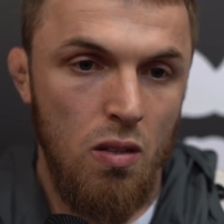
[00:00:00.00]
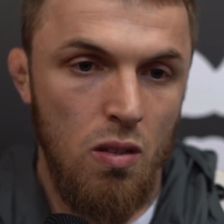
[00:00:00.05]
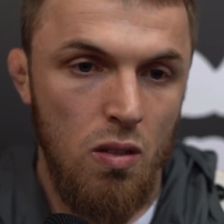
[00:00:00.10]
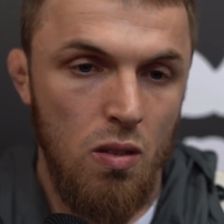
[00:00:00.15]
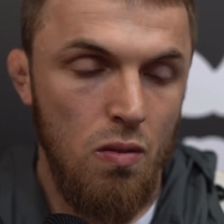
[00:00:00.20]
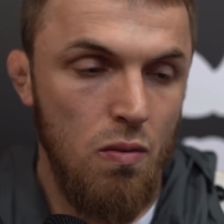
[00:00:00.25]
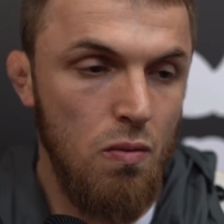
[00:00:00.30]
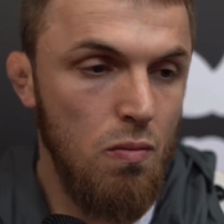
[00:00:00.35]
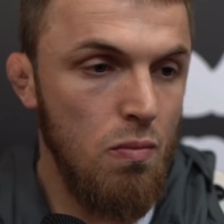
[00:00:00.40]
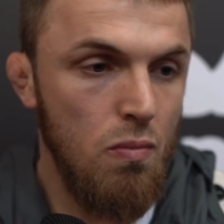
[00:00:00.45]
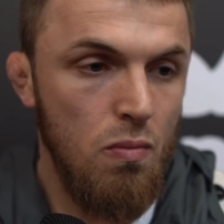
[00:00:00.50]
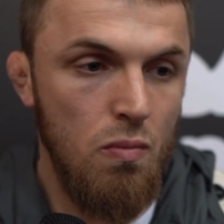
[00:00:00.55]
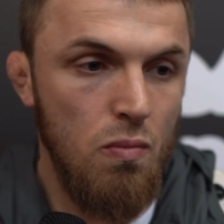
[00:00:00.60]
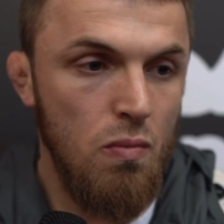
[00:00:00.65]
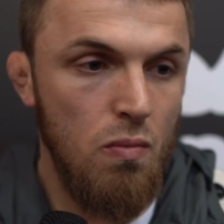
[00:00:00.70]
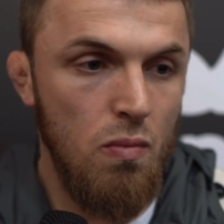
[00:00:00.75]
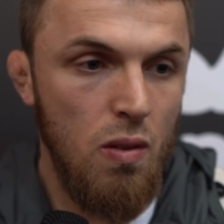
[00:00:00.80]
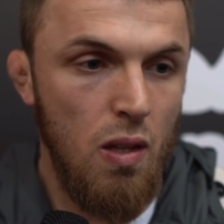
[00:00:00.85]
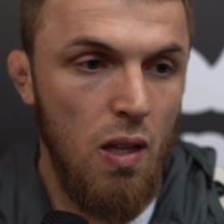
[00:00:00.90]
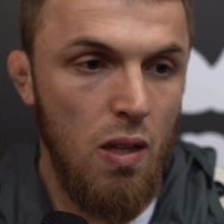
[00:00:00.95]
И
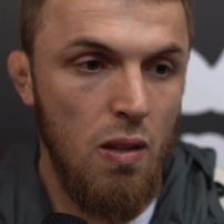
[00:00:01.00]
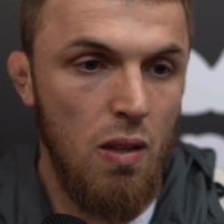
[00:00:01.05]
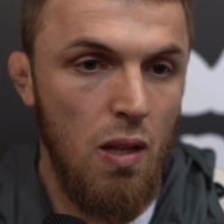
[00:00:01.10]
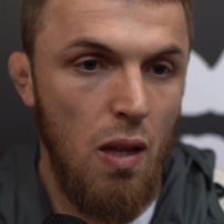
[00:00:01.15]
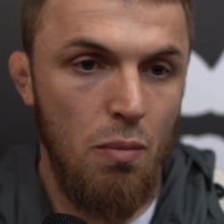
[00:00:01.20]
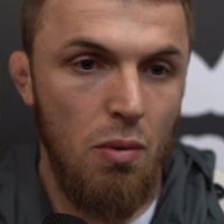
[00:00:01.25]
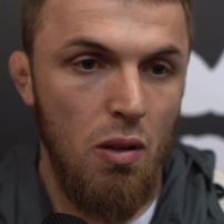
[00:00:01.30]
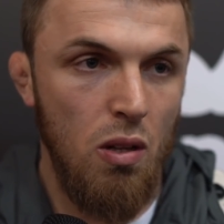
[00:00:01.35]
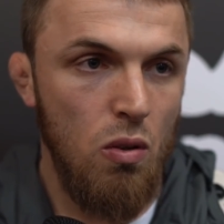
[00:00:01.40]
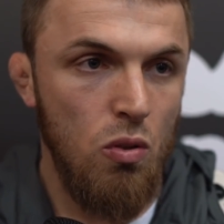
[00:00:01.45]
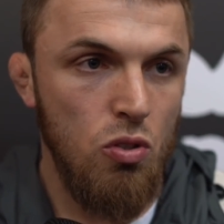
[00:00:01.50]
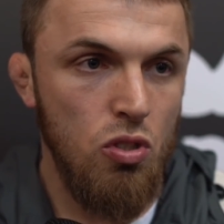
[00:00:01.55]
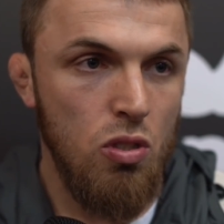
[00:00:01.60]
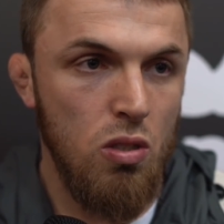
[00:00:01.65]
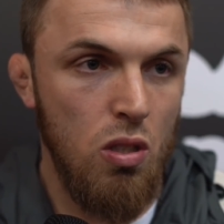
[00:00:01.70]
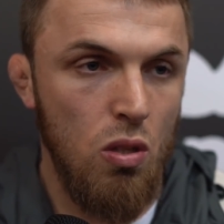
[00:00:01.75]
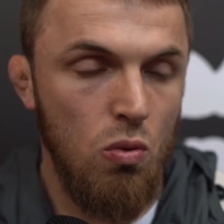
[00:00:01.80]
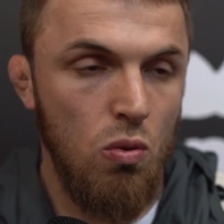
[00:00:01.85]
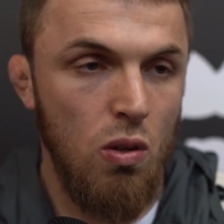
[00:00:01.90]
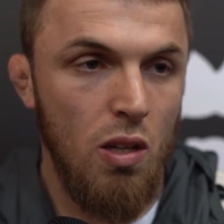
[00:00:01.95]
а, набрал
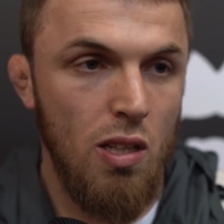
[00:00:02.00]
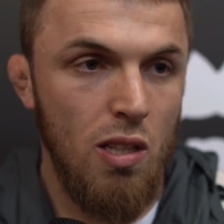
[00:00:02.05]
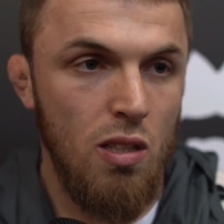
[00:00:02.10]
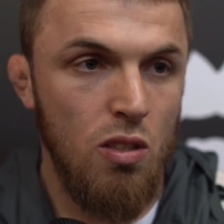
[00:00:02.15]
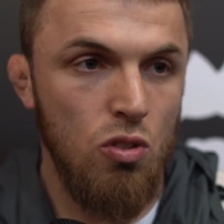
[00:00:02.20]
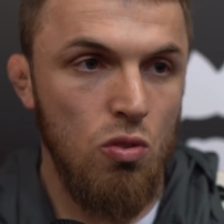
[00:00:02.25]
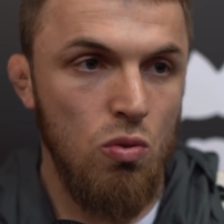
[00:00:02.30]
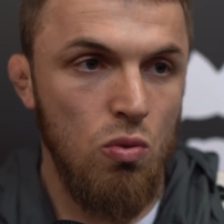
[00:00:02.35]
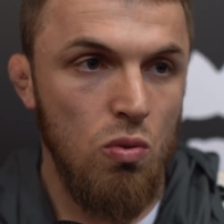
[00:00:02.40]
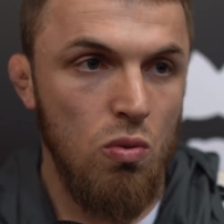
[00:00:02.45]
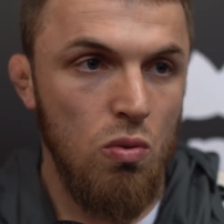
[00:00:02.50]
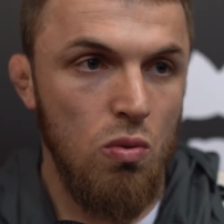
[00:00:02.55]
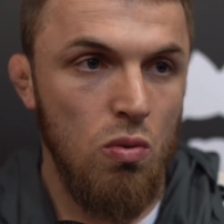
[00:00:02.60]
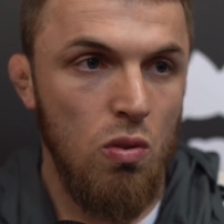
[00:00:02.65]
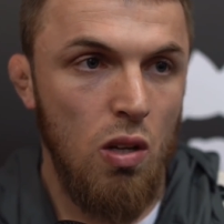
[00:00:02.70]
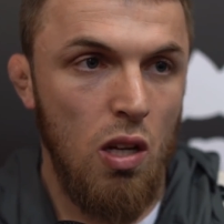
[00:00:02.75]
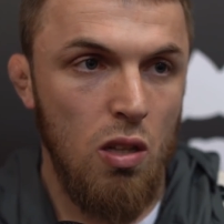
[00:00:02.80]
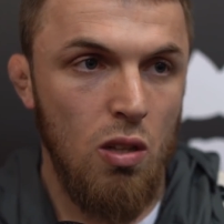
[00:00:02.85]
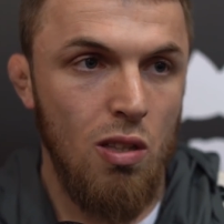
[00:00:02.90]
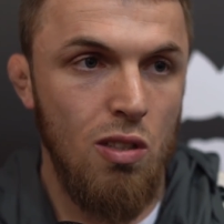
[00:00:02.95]
очень такую отличную,
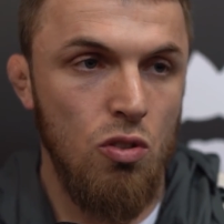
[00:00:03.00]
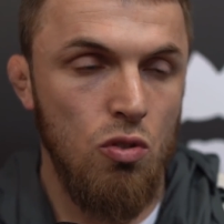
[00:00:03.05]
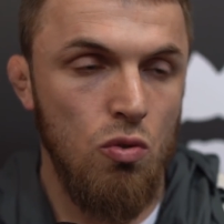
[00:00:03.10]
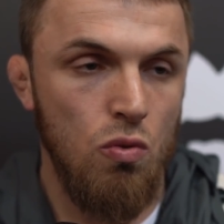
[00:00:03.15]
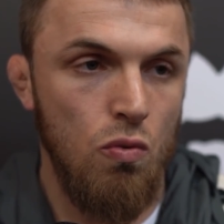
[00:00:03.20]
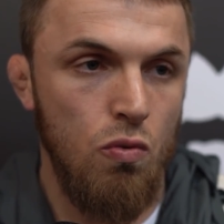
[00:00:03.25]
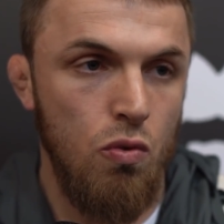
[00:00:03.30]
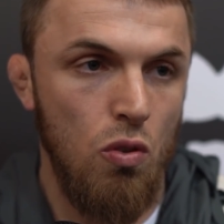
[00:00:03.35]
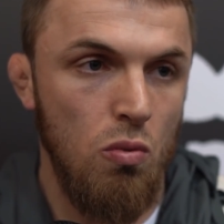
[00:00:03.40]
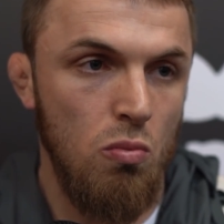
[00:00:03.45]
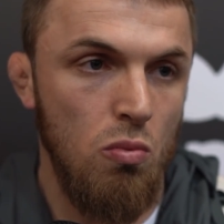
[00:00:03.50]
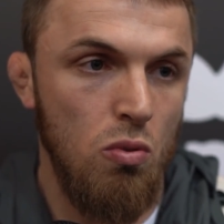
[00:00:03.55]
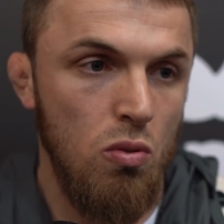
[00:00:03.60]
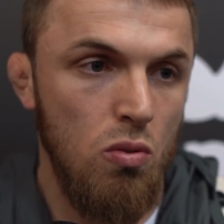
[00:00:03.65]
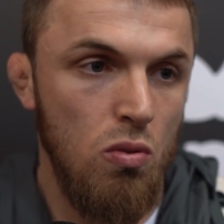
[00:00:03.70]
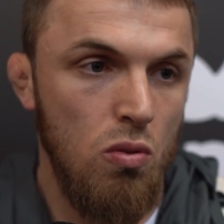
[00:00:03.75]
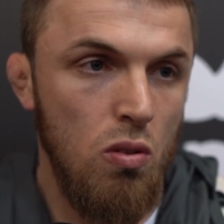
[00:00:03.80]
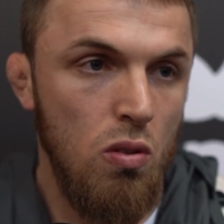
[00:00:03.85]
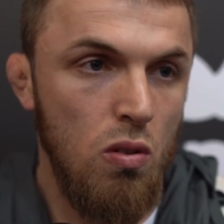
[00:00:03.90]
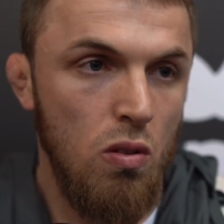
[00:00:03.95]
отличную форму
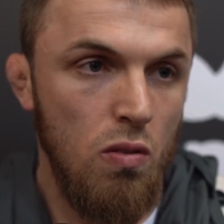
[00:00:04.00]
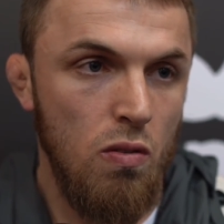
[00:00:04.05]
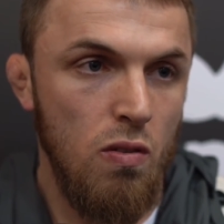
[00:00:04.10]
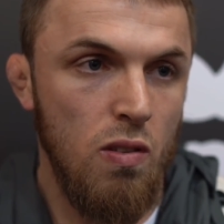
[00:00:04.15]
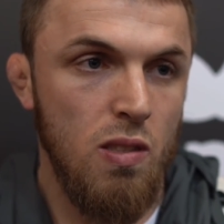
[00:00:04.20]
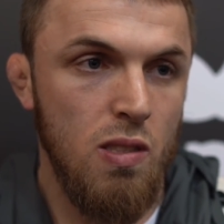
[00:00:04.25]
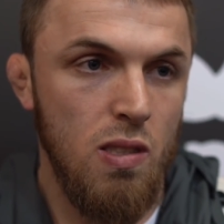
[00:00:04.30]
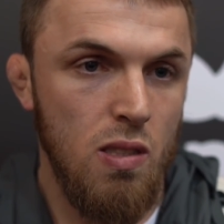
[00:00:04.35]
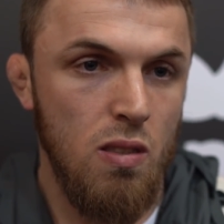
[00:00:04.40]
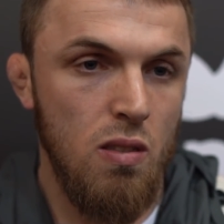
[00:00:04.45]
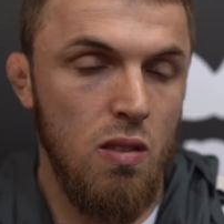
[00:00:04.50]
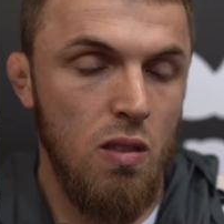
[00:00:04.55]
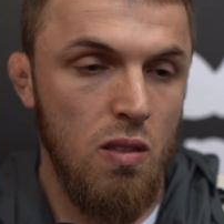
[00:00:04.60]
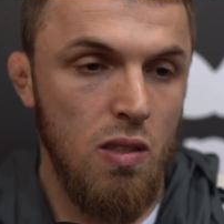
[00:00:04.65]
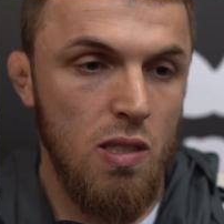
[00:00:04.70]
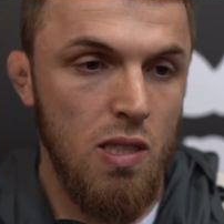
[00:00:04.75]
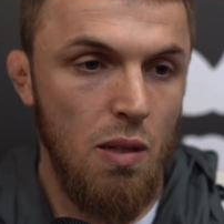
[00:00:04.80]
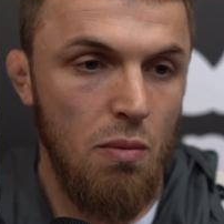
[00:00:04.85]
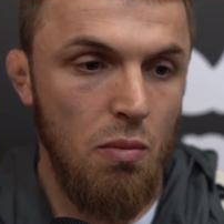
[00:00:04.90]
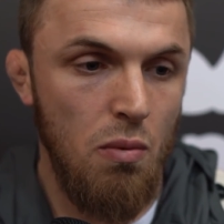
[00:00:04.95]
с,
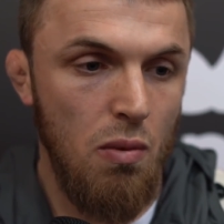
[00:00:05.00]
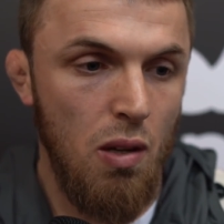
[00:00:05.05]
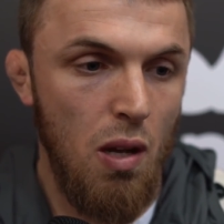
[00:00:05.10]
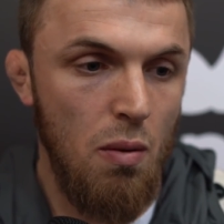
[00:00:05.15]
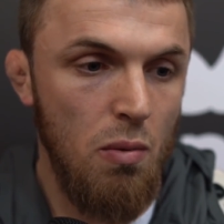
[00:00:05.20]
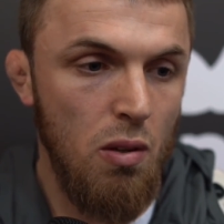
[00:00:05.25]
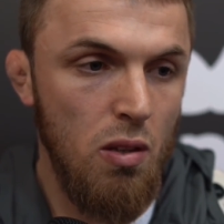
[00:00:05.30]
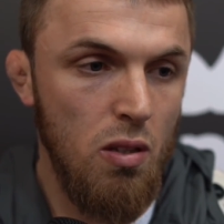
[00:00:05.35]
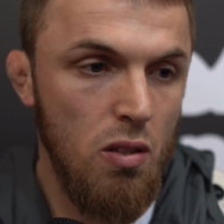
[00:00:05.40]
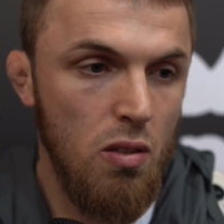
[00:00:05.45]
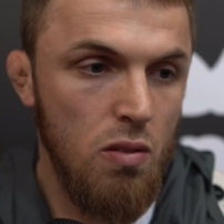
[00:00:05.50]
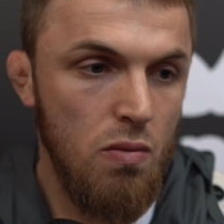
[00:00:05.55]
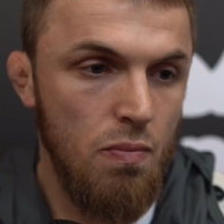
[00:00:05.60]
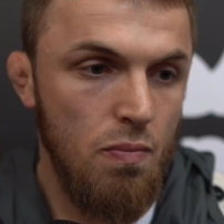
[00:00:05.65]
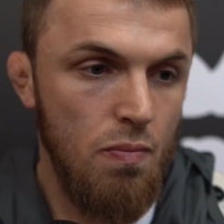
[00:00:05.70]
это, с Хабиба командой.